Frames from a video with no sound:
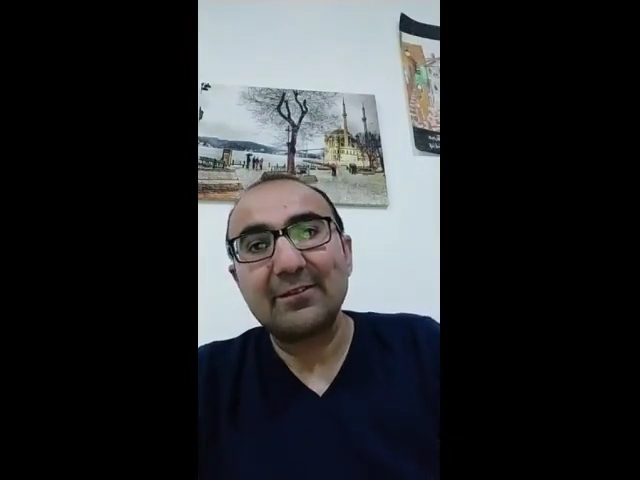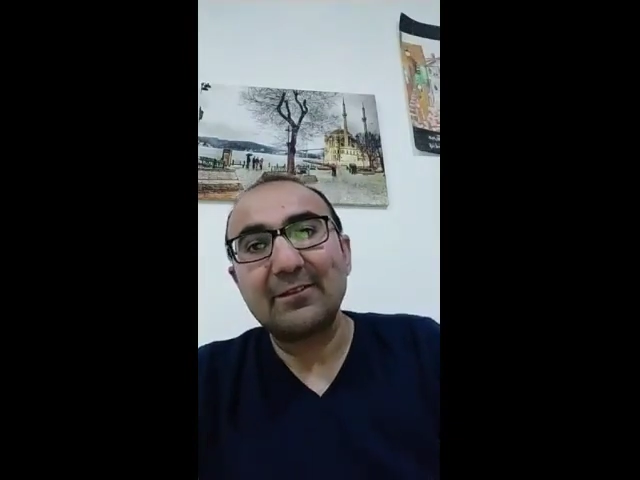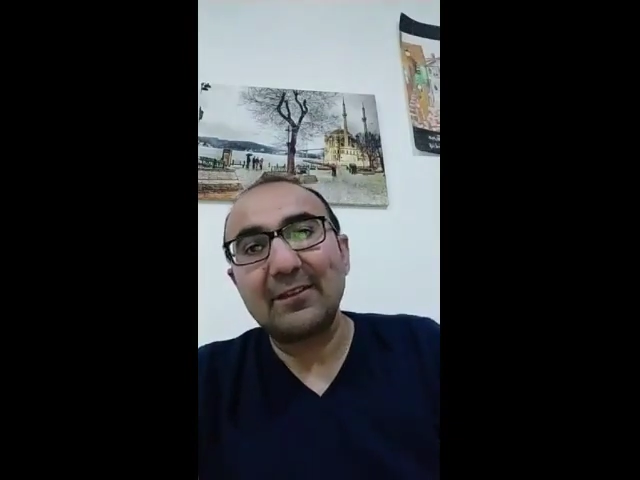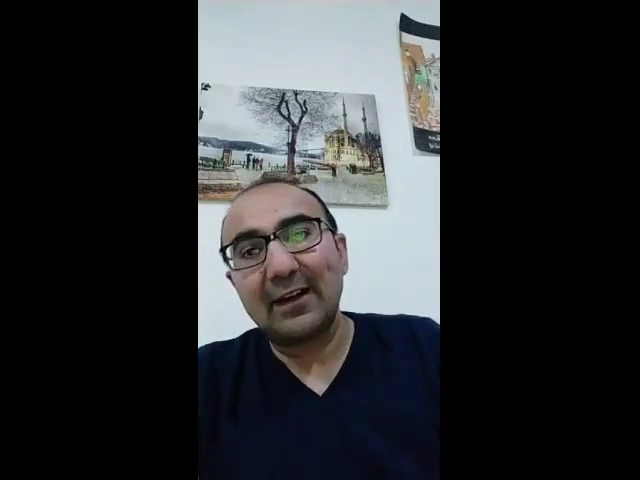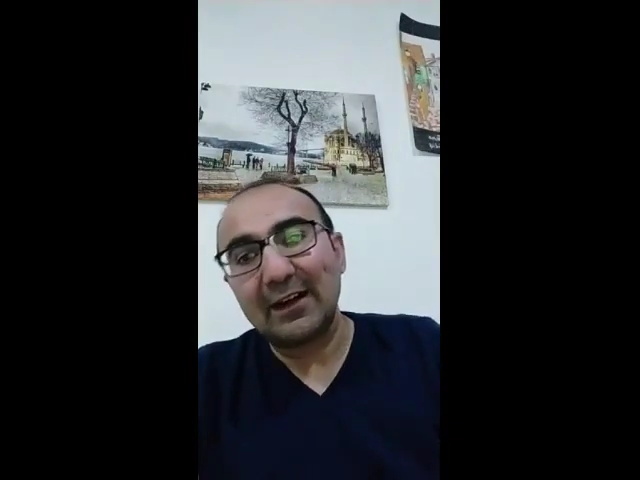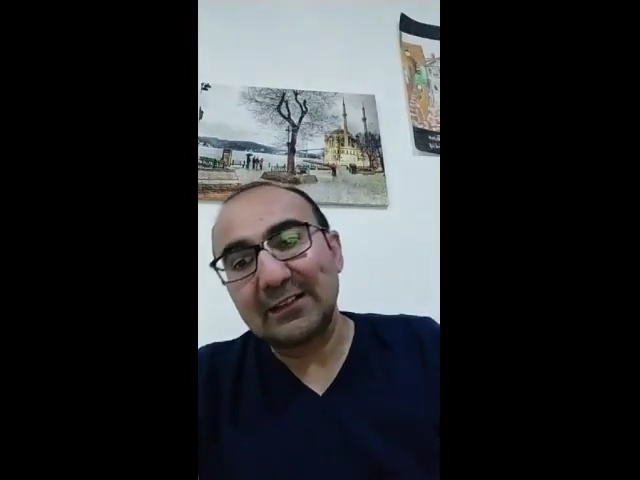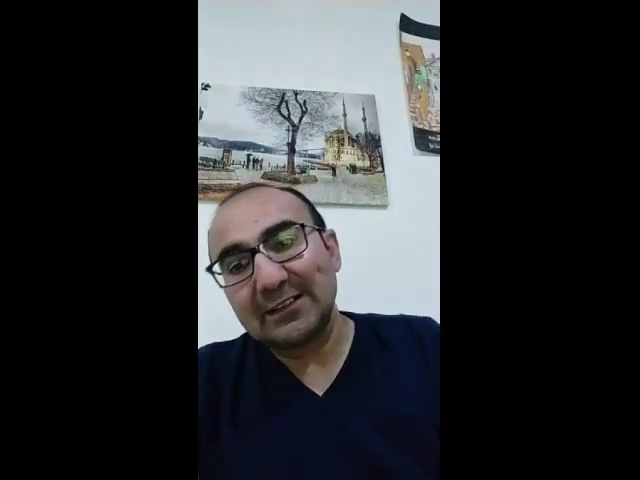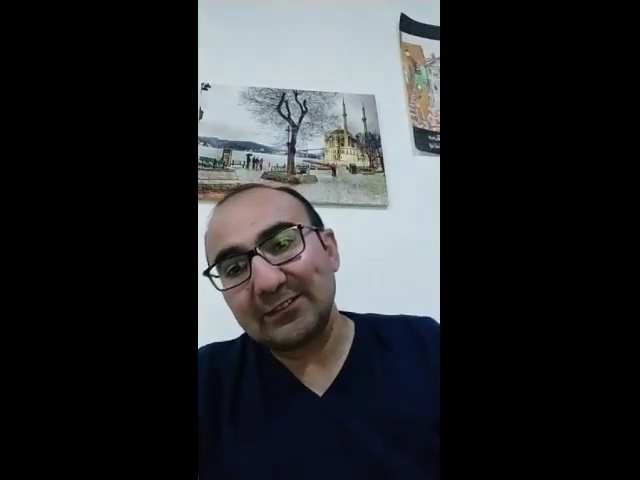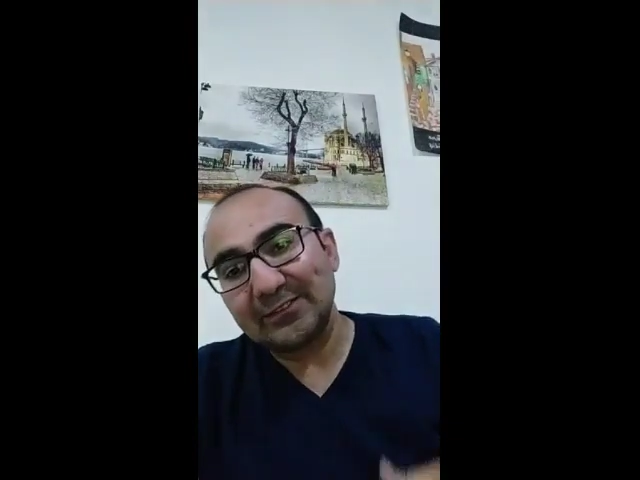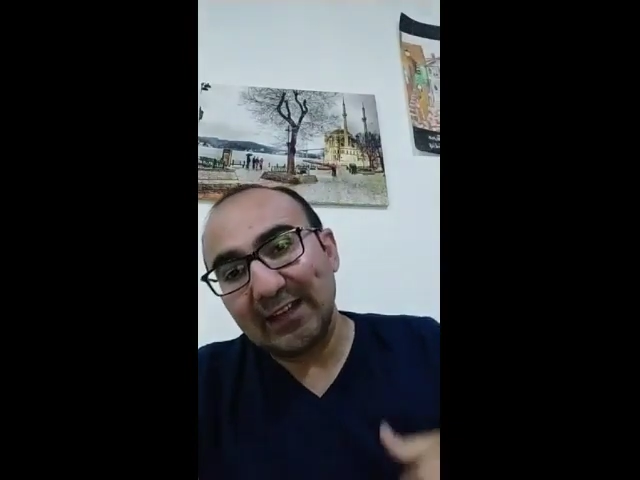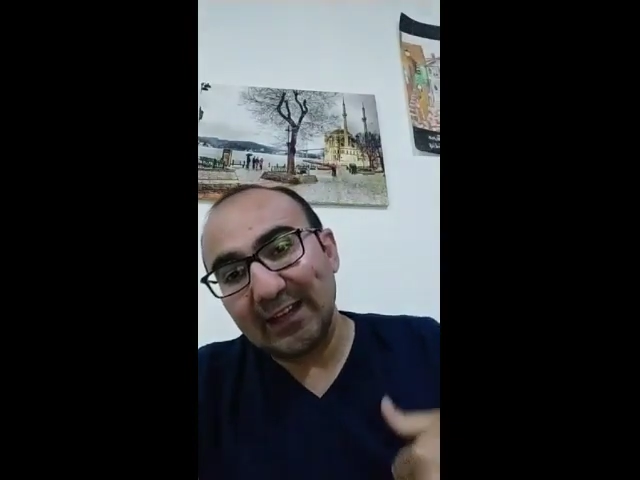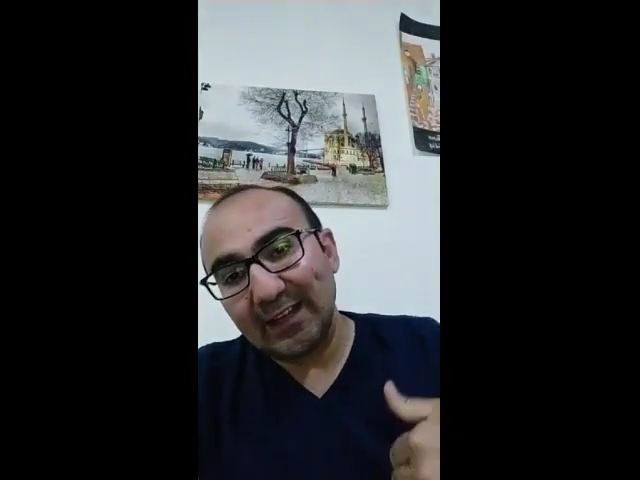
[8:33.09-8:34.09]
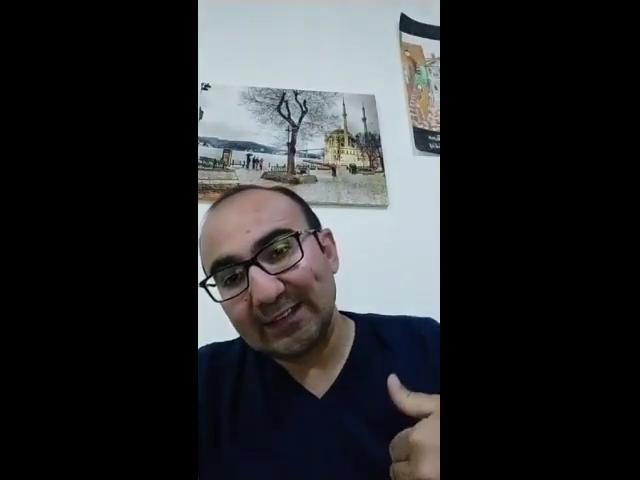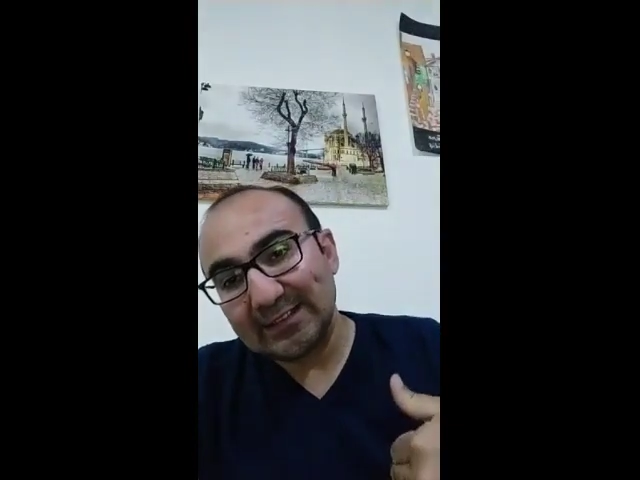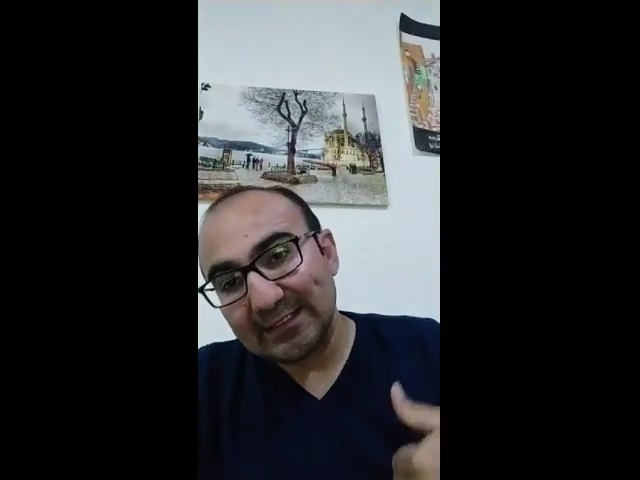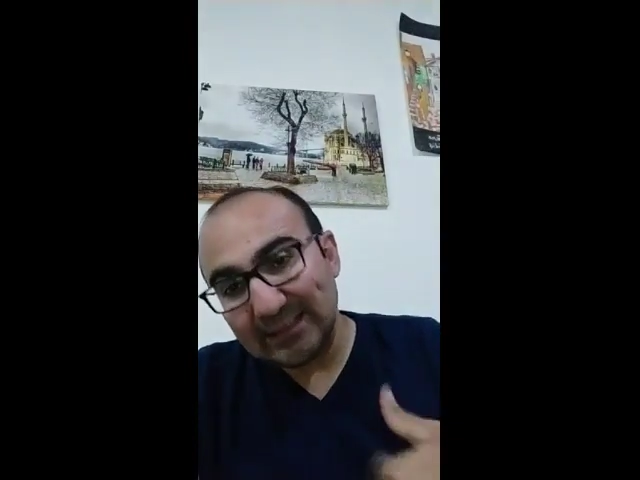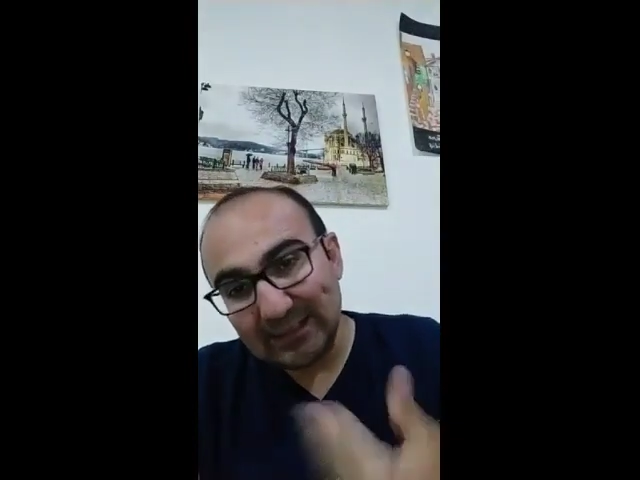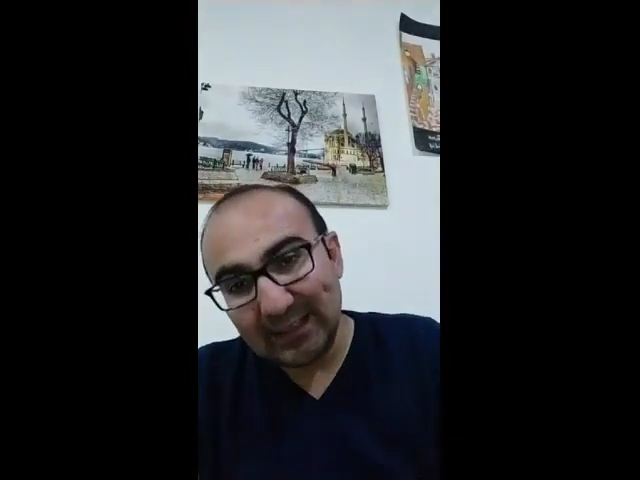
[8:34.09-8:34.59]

artık verasetin